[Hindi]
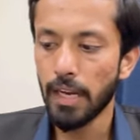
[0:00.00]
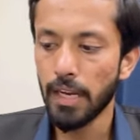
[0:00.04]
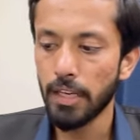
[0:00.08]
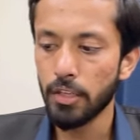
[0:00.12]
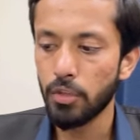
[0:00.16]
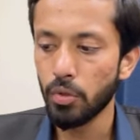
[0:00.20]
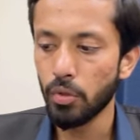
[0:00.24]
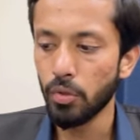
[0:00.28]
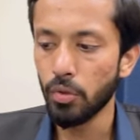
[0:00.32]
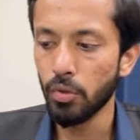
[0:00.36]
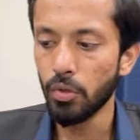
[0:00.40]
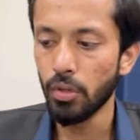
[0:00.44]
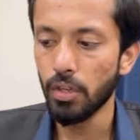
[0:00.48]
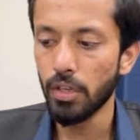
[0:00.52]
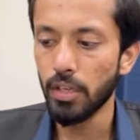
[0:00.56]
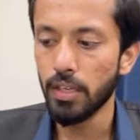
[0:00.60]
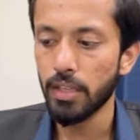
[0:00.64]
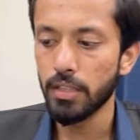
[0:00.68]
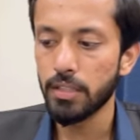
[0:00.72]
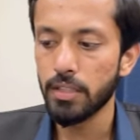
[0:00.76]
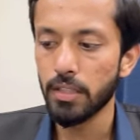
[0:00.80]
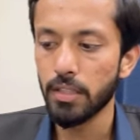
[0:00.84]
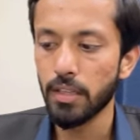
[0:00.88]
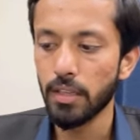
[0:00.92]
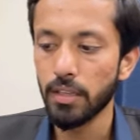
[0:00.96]
जो
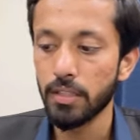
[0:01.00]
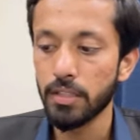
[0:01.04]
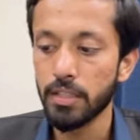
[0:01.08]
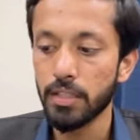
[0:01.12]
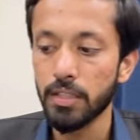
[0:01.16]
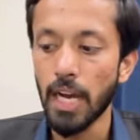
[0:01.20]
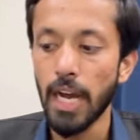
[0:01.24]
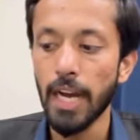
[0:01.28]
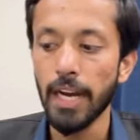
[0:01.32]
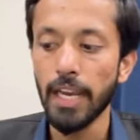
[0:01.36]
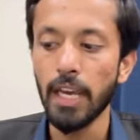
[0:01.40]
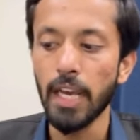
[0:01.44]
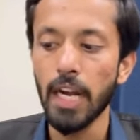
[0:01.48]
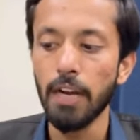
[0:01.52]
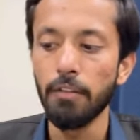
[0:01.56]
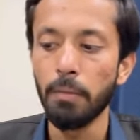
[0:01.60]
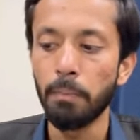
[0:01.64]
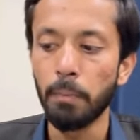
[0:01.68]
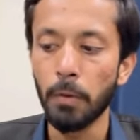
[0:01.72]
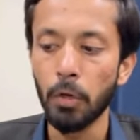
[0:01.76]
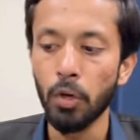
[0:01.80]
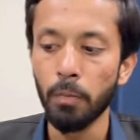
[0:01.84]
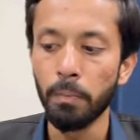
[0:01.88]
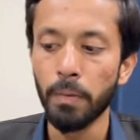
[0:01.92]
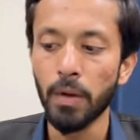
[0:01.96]
सदा के खिलाफ
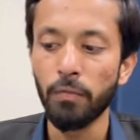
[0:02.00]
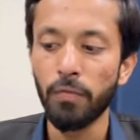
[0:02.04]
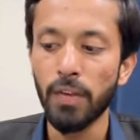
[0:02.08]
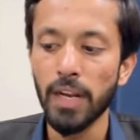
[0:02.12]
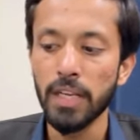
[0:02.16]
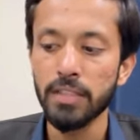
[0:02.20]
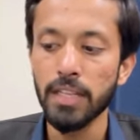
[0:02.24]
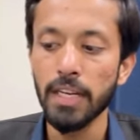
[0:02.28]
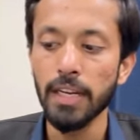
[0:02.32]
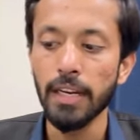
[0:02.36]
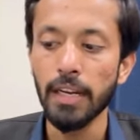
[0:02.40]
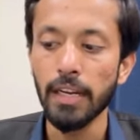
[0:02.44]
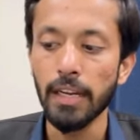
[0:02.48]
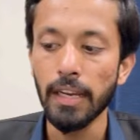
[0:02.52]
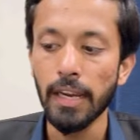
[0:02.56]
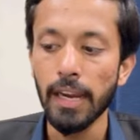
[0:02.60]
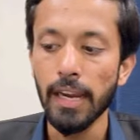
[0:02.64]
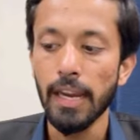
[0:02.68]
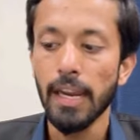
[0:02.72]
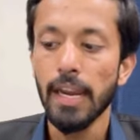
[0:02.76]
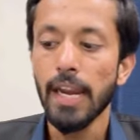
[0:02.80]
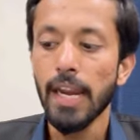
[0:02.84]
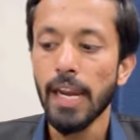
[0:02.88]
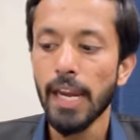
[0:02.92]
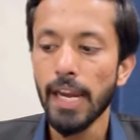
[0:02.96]
अपीलों पर फैसले के लिए
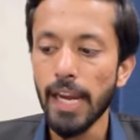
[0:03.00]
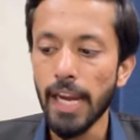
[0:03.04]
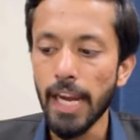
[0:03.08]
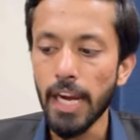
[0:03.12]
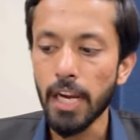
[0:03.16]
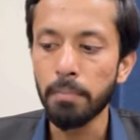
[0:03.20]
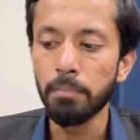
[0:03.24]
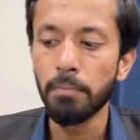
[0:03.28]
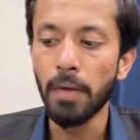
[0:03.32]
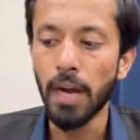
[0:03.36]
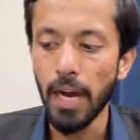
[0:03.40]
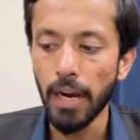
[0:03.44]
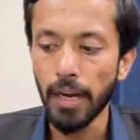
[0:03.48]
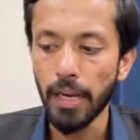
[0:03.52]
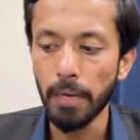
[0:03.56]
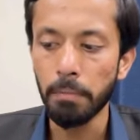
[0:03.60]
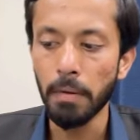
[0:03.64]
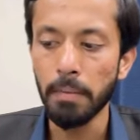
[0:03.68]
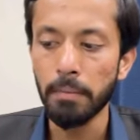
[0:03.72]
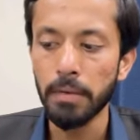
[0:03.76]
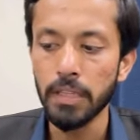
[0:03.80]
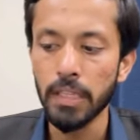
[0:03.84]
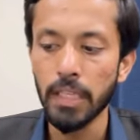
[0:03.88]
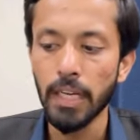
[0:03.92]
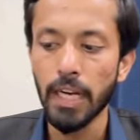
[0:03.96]
एक माह की
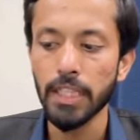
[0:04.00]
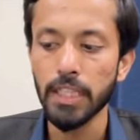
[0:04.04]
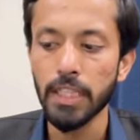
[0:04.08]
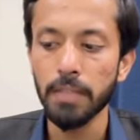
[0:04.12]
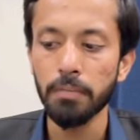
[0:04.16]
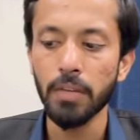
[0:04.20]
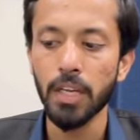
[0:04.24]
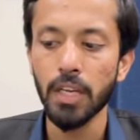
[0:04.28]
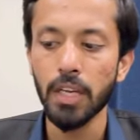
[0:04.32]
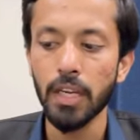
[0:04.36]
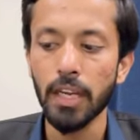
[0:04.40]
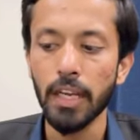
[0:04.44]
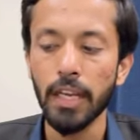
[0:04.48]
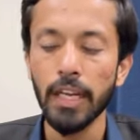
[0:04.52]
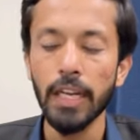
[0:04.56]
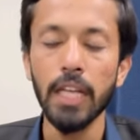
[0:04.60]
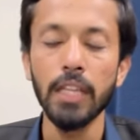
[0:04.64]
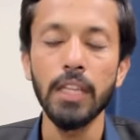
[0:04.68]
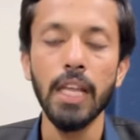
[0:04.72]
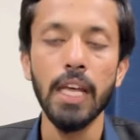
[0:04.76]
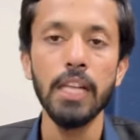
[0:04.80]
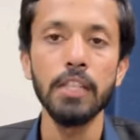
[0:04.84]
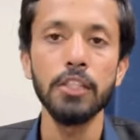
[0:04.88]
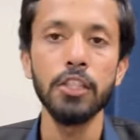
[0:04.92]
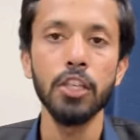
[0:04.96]
पाबंदी खत्म करने के लिए
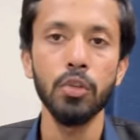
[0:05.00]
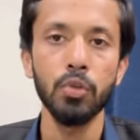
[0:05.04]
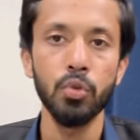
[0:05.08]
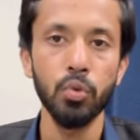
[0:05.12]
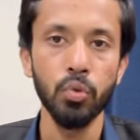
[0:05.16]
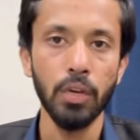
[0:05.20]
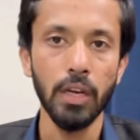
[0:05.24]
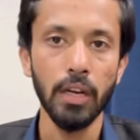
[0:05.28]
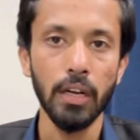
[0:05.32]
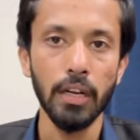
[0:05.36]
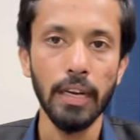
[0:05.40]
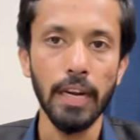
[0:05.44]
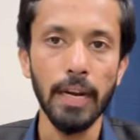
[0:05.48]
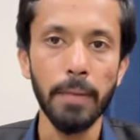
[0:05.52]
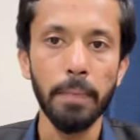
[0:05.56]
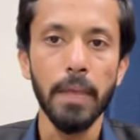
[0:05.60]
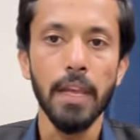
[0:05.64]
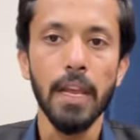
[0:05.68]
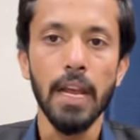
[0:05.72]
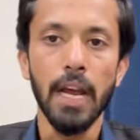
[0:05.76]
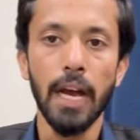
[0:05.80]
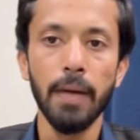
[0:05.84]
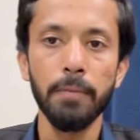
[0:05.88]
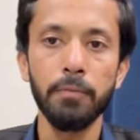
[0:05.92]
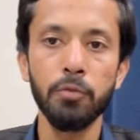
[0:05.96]
अदालत से रजू कर लिया
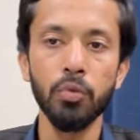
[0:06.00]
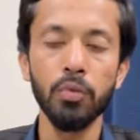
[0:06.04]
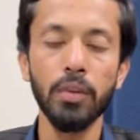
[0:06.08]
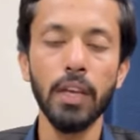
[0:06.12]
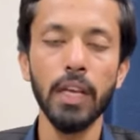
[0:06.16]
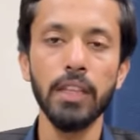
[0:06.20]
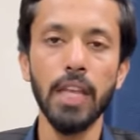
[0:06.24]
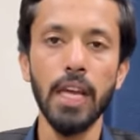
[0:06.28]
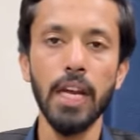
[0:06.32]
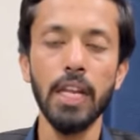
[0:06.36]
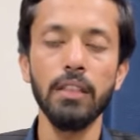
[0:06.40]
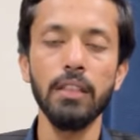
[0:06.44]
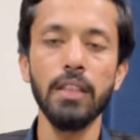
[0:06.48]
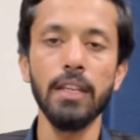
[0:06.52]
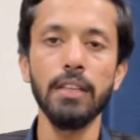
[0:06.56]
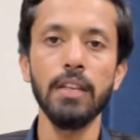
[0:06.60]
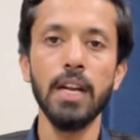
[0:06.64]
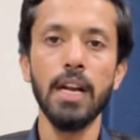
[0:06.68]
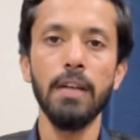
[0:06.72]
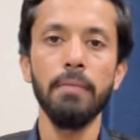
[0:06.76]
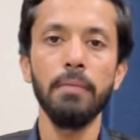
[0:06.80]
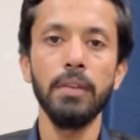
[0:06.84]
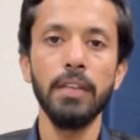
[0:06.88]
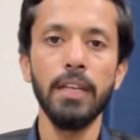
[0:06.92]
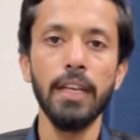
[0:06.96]
अब चूंकि अदालत ने
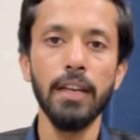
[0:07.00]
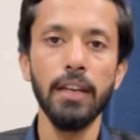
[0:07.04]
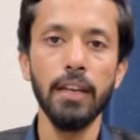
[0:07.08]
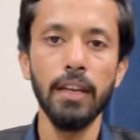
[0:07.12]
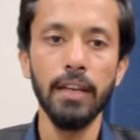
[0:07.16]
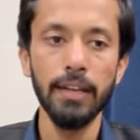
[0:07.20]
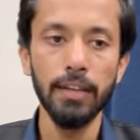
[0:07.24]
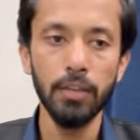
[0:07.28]
जनाब ये